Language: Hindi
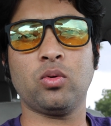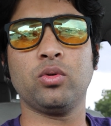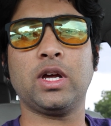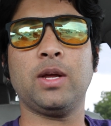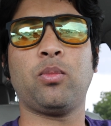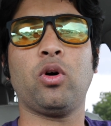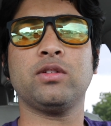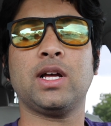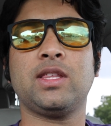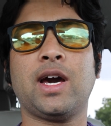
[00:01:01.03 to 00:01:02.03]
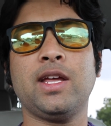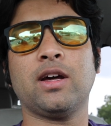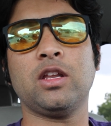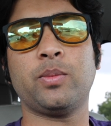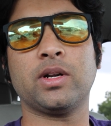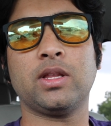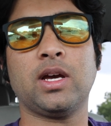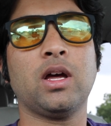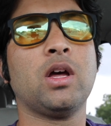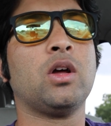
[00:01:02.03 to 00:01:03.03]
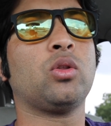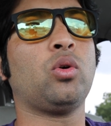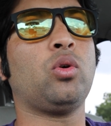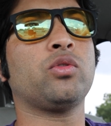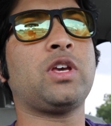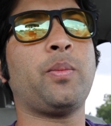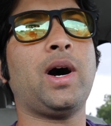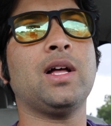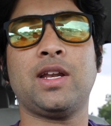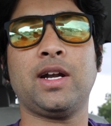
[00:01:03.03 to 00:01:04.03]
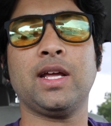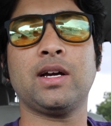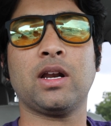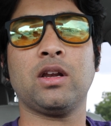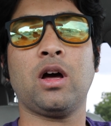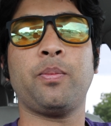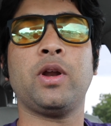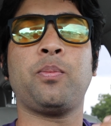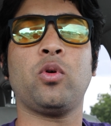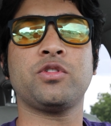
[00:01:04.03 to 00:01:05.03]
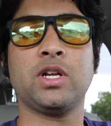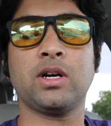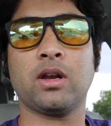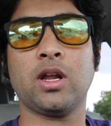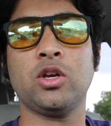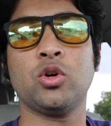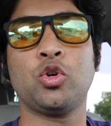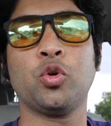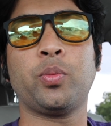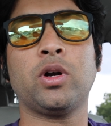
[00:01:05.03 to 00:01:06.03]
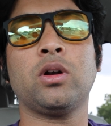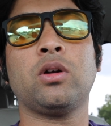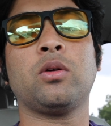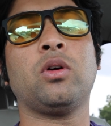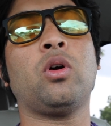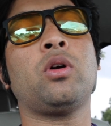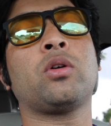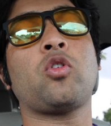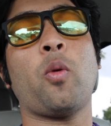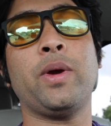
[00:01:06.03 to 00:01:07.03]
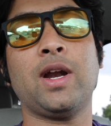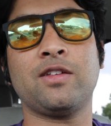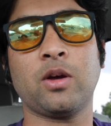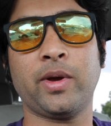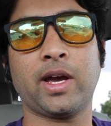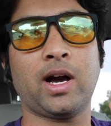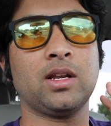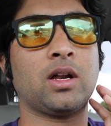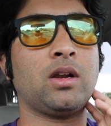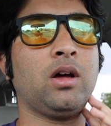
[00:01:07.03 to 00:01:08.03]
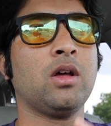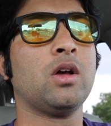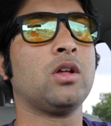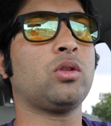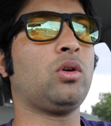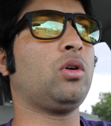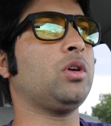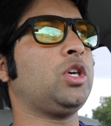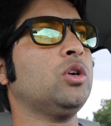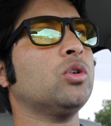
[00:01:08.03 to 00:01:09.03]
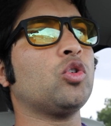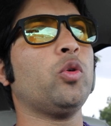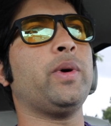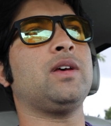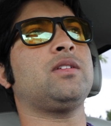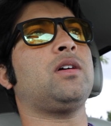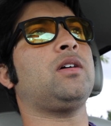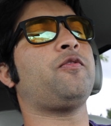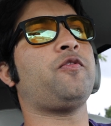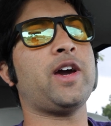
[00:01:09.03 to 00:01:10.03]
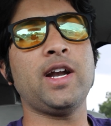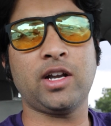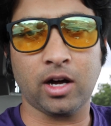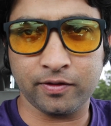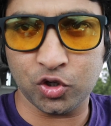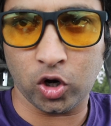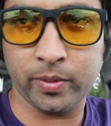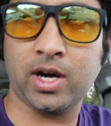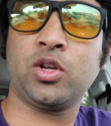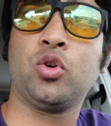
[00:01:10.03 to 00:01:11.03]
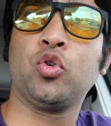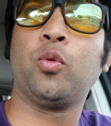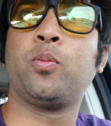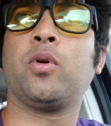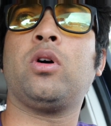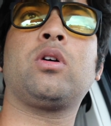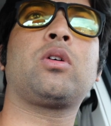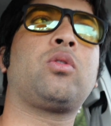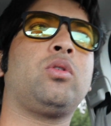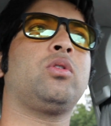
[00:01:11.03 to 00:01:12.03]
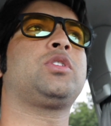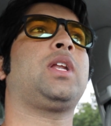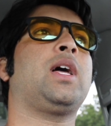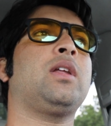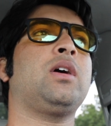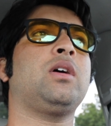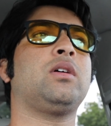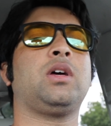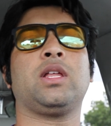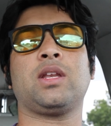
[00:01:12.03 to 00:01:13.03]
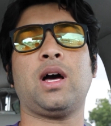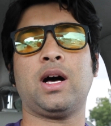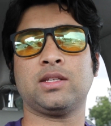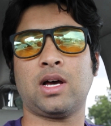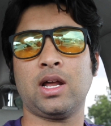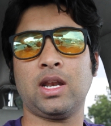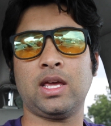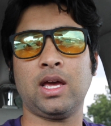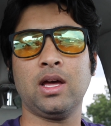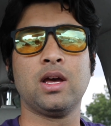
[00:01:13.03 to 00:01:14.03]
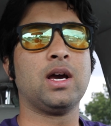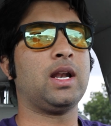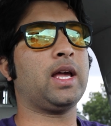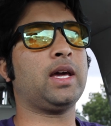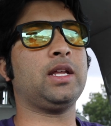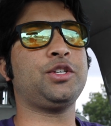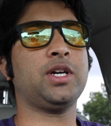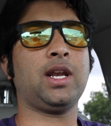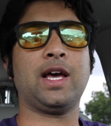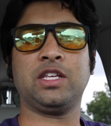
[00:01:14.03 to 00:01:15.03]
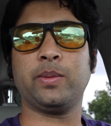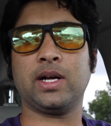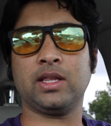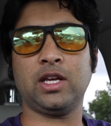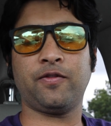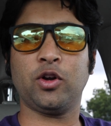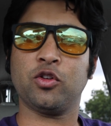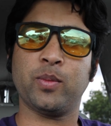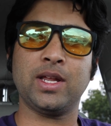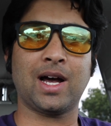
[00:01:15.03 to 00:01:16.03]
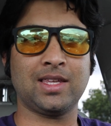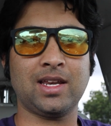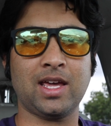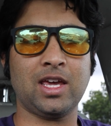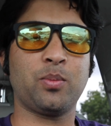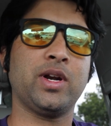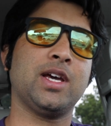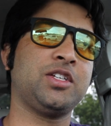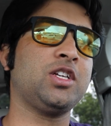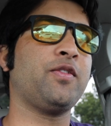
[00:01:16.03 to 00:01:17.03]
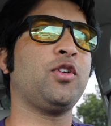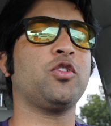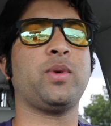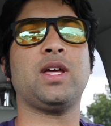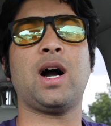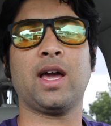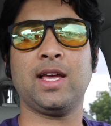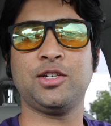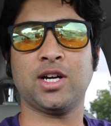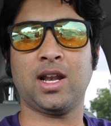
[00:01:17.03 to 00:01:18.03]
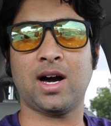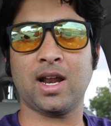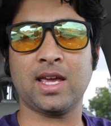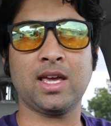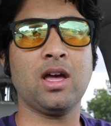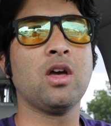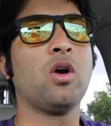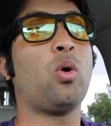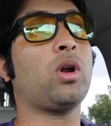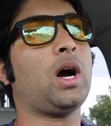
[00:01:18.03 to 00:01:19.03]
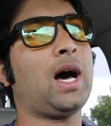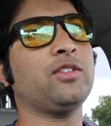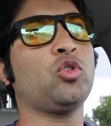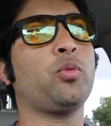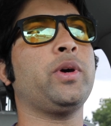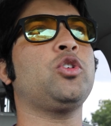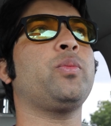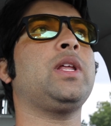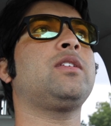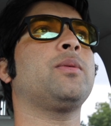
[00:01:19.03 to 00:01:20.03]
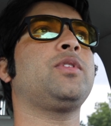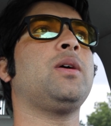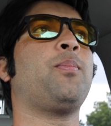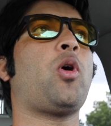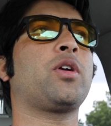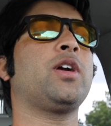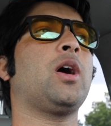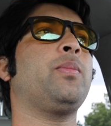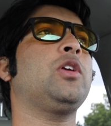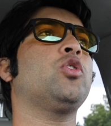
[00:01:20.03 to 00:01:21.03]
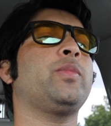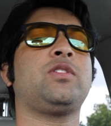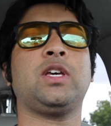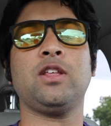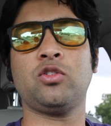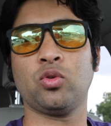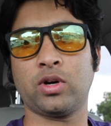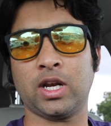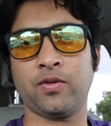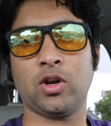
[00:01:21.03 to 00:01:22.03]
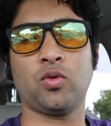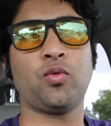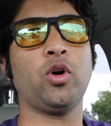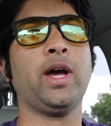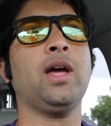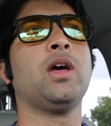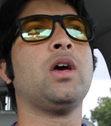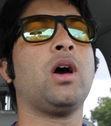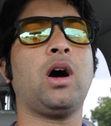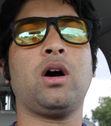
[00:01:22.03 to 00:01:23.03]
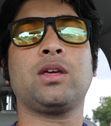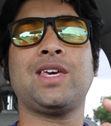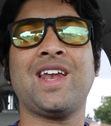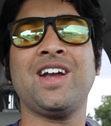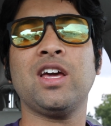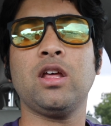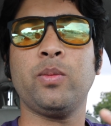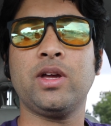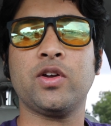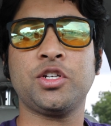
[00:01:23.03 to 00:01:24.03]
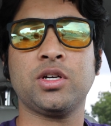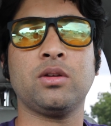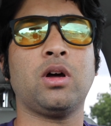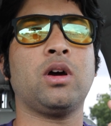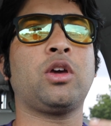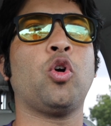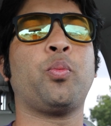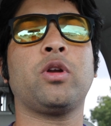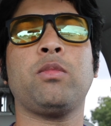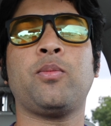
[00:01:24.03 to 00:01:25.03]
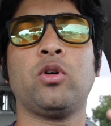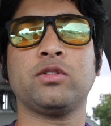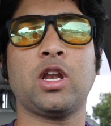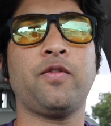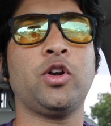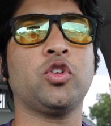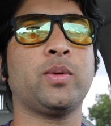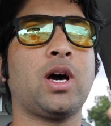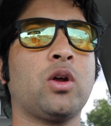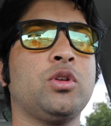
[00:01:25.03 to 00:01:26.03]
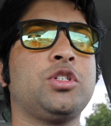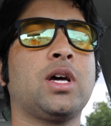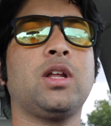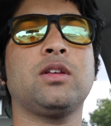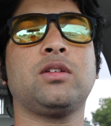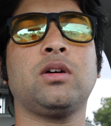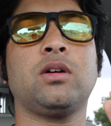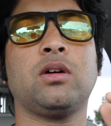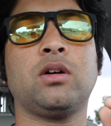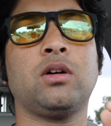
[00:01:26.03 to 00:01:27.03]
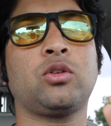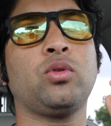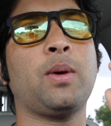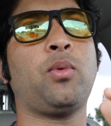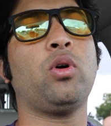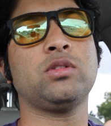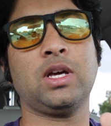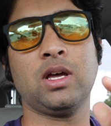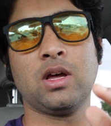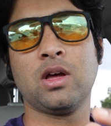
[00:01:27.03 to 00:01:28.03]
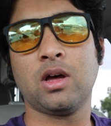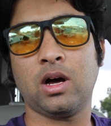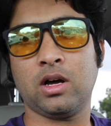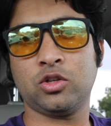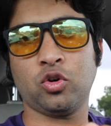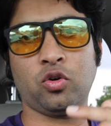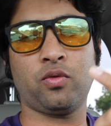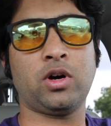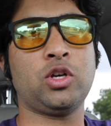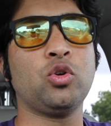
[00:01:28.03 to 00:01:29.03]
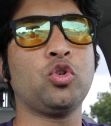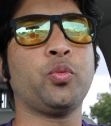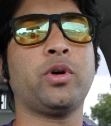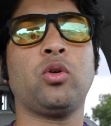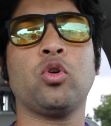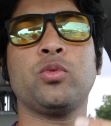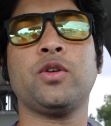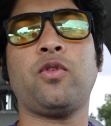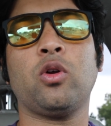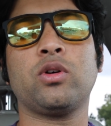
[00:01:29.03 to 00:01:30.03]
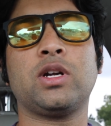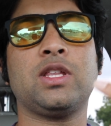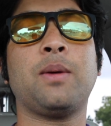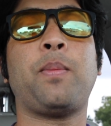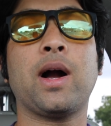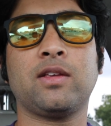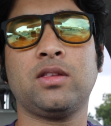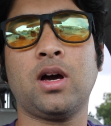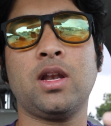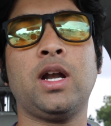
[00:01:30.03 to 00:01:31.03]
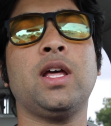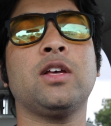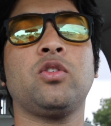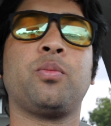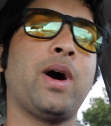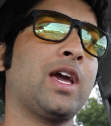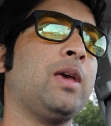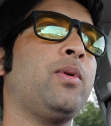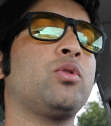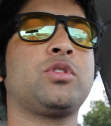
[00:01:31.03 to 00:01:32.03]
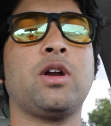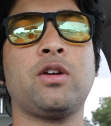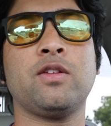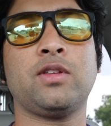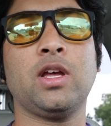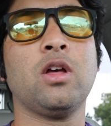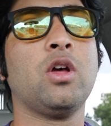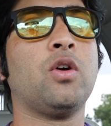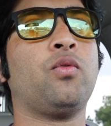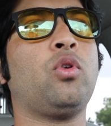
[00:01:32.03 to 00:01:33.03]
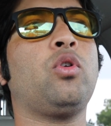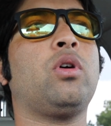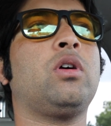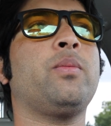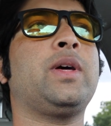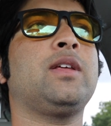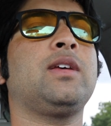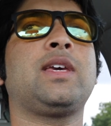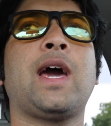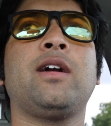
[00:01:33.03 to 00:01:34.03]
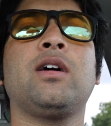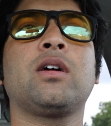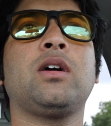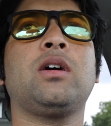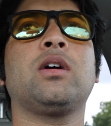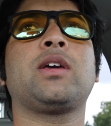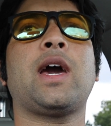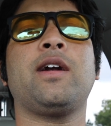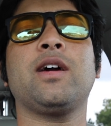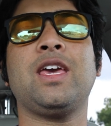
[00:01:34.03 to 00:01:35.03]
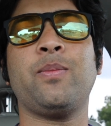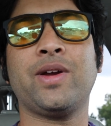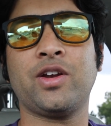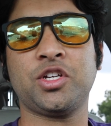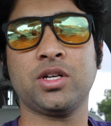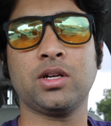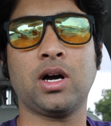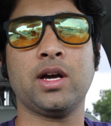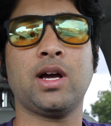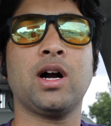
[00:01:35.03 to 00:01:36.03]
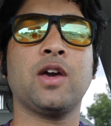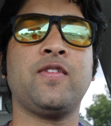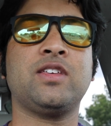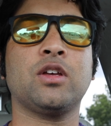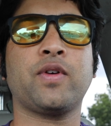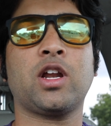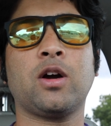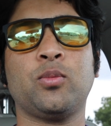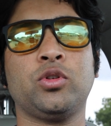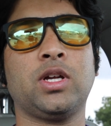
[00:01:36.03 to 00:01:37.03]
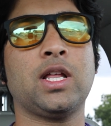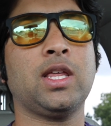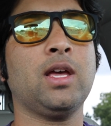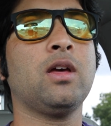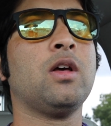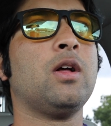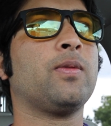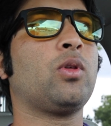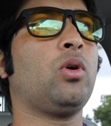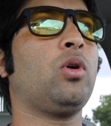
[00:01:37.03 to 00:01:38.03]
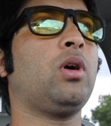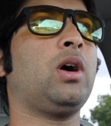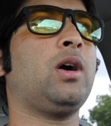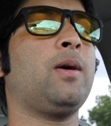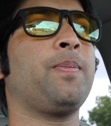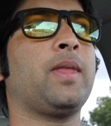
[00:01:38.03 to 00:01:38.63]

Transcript: हूँ उनके लिए बहुत ज़्यादा तैयारी करनी पड़ती है तो उसके बाद एडिटिंग करना फिर पोस्टिंग करना यूट्यूब पर और कॉपी का भी ख्याल करना तो यूट्यूब इज़ अ वेरी टफ जॉब यार यूट्यूब को चलाना इतना आसान नहीं है लेकिन इन ऐसी बात नहीं है वीडियोज़ मेरी आती रहेंगी बड़ी अच्छी अच्छी वीडियोज़ मेरी आगे इन आ रही हैं और ख़ास तौर पर जो मेरी सबसे इंपॉर्टेंट अभी जो मैं सीरीज़ शुरू करने वाला हूँ वो है कैनेडियन इमिग्रेशन के ऊपर मैं बहुत सारी वीडियोज़ बना रहा हूँ इन क्योंकि बहुत से जो यूट्यूब पर लोग मुझे फॉलो करते हैं पाकिस्तान इंडिया से और बाकी भी कुछ कंट्रीज से वो आ, मेरे से कनाडा का कैनेडा की इमिग्रेशन का यहाँ के वीज़ा वगैरह का पूछते रहते हैं तो आ,